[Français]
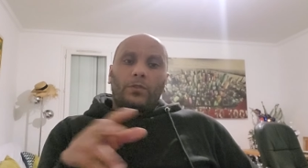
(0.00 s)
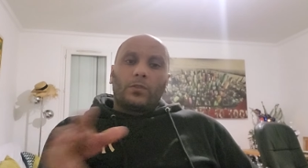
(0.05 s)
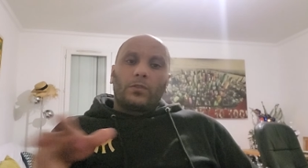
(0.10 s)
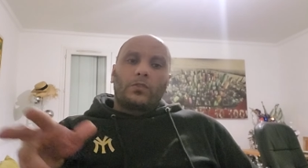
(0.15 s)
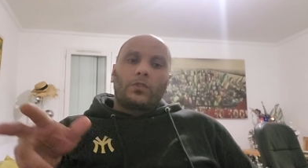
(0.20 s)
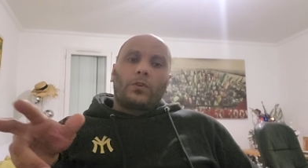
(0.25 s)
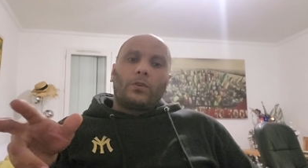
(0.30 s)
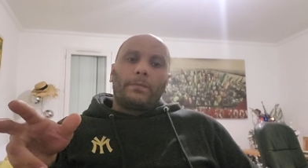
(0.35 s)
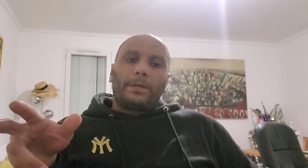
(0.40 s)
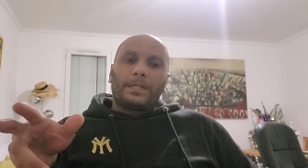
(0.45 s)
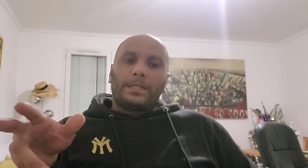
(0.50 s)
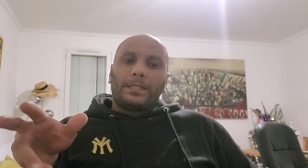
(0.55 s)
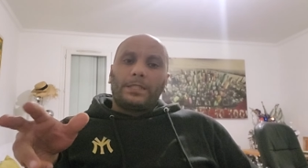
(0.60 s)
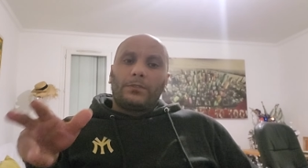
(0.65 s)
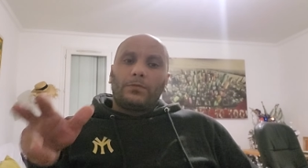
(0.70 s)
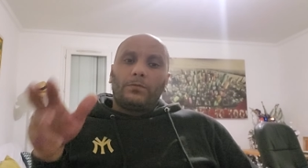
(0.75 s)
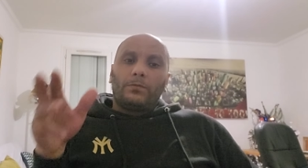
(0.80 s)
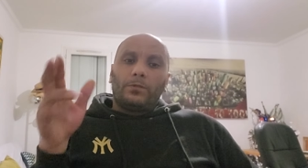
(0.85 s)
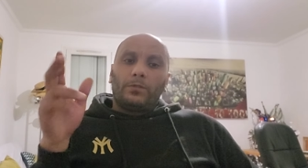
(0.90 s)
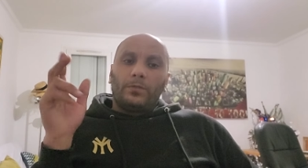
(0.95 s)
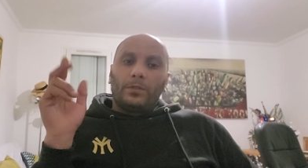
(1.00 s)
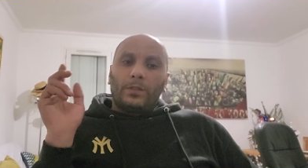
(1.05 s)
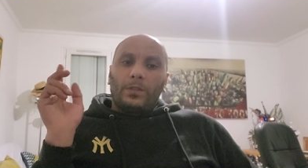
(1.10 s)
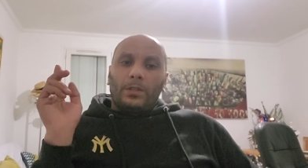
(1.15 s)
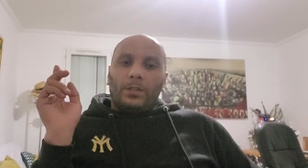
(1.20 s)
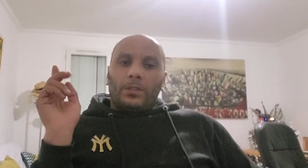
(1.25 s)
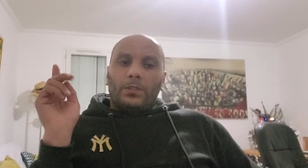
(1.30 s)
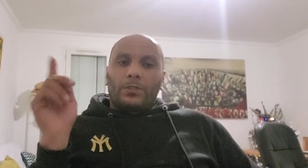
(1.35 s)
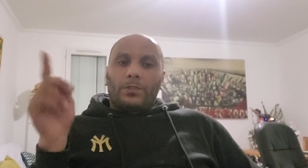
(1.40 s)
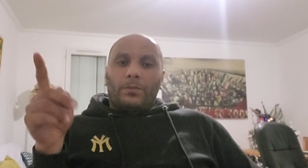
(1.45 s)
Donc je remercie tout le monde.
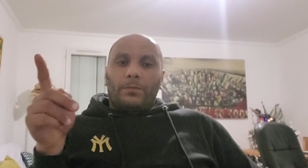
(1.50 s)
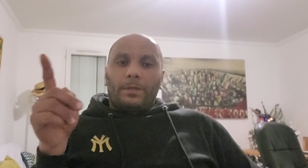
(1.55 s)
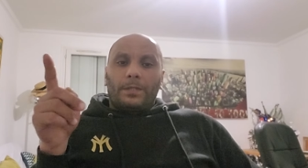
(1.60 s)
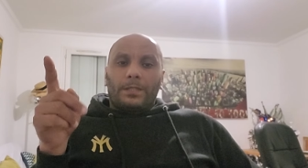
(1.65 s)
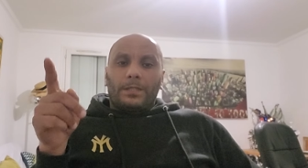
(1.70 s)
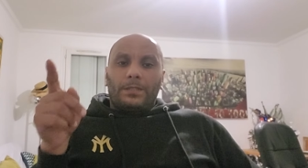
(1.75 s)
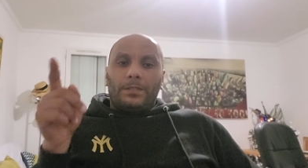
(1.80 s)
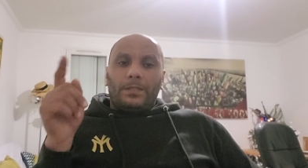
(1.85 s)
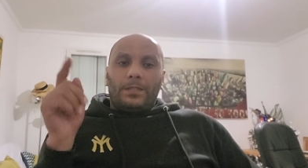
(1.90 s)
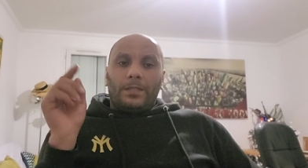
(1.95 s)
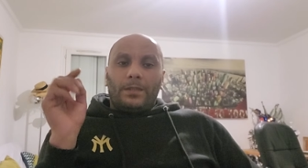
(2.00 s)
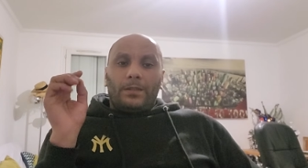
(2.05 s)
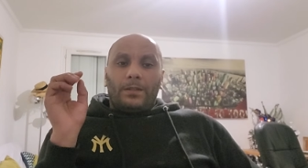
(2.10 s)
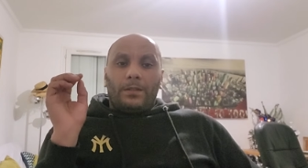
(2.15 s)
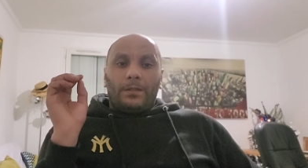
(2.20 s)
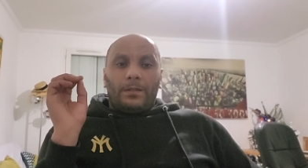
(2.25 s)
Je remercie